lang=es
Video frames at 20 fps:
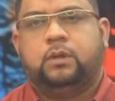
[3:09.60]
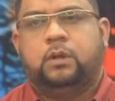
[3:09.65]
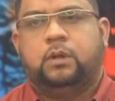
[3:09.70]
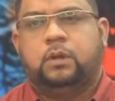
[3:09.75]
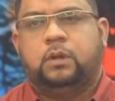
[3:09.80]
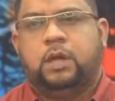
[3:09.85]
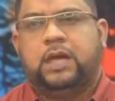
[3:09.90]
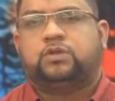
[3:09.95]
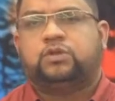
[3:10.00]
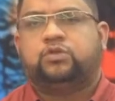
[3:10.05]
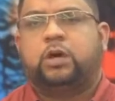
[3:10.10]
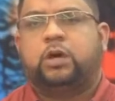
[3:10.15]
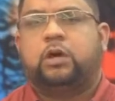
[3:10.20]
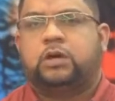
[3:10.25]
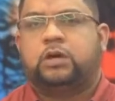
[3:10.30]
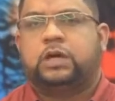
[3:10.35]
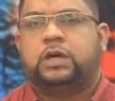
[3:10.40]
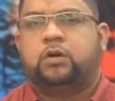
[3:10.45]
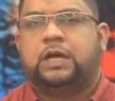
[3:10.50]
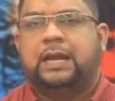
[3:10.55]
Eso es
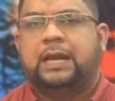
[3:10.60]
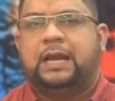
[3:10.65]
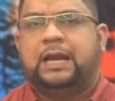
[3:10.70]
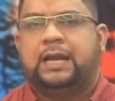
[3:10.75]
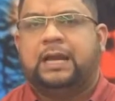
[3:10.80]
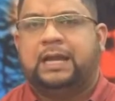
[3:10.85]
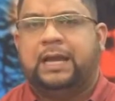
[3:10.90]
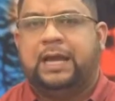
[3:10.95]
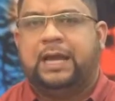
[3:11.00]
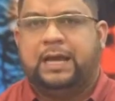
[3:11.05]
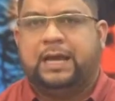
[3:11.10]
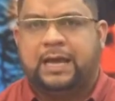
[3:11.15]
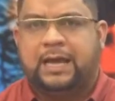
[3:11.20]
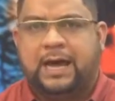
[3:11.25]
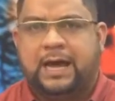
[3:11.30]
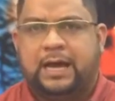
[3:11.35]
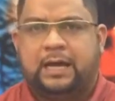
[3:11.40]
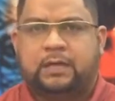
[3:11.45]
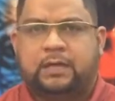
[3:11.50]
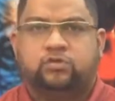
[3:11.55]
lo que
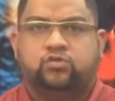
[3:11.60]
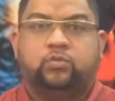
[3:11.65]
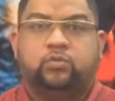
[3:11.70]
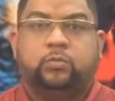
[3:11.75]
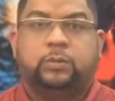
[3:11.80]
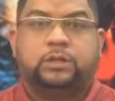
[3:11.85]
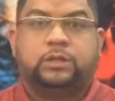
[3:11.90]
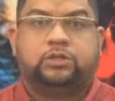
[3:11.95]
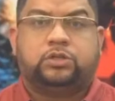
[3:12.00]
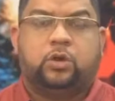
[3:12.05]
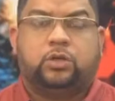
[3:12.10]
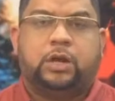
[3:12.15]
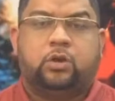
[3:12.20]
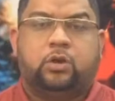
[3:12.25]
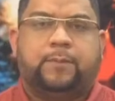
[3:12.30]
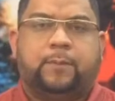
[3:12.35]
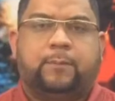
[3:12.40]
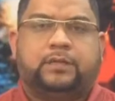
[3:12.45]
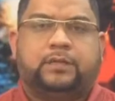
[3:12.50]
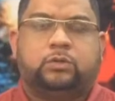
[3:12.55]
alega en su versión
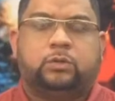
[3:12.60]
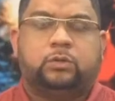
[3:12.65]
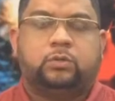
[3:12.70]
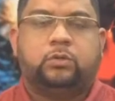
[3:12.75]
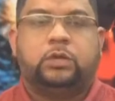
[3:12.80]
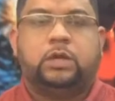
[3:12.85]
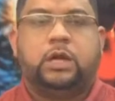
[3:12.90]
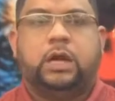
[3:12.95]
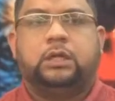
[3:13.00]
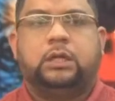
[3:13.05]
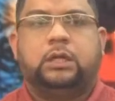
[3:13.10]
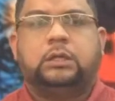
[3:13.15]
la patrulla